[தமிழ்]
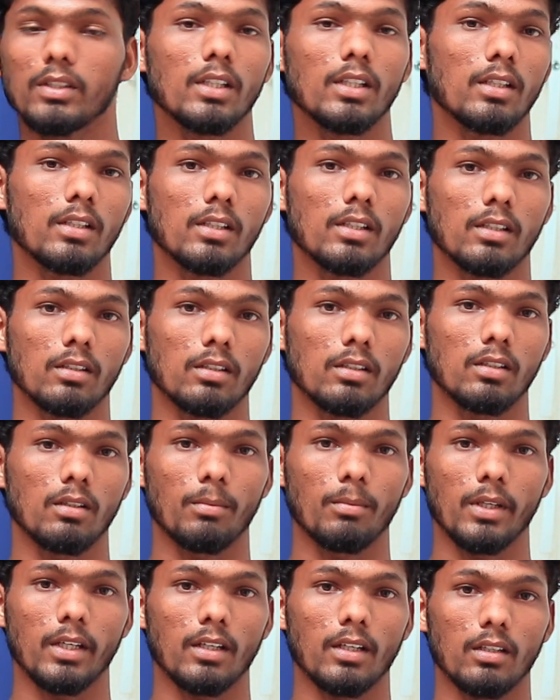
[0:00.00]
வங்கி இருக்கிறது
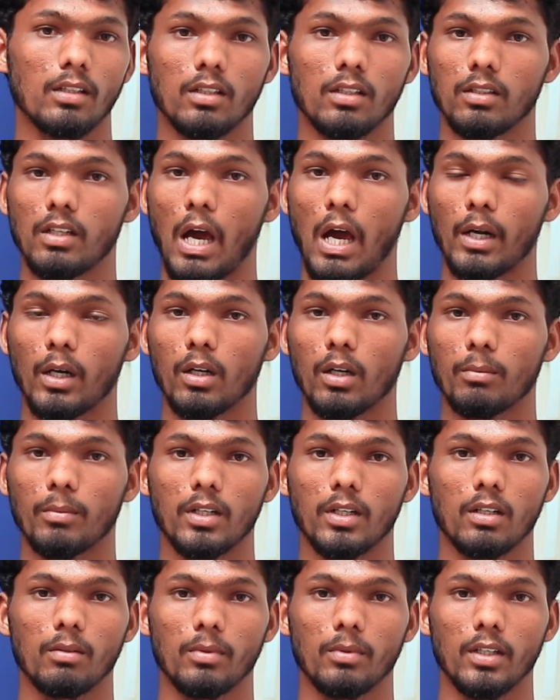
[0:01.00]
அப்படிங்கிறத யாராலையும்
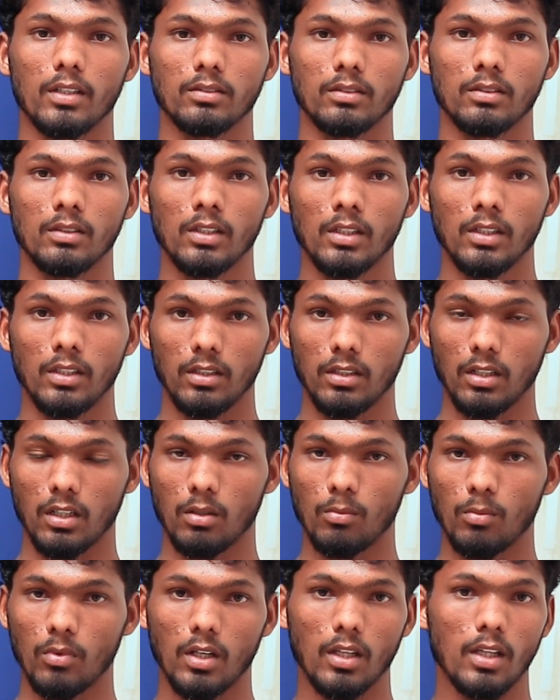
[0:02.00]
மறுக்க முடியாது
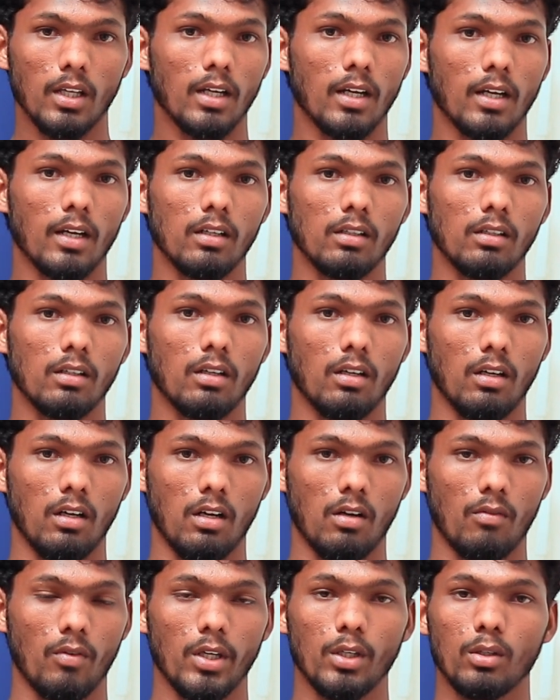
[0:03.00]
இதற்கு முன்னதாக
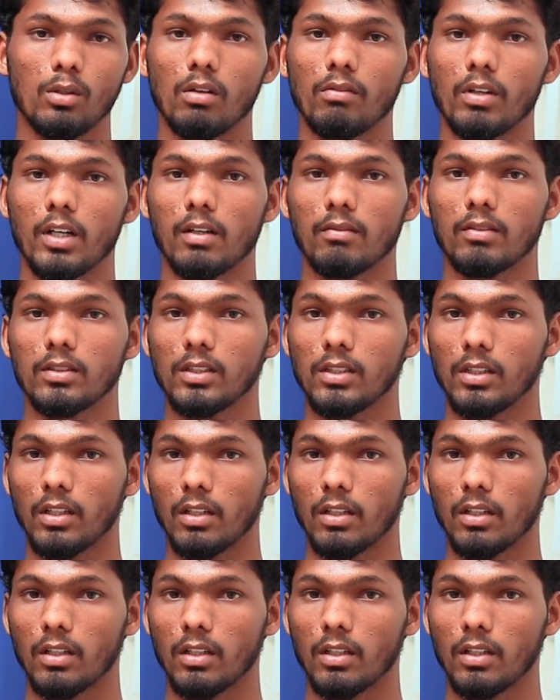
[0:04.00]
வைகோ அவர்கள் வந்து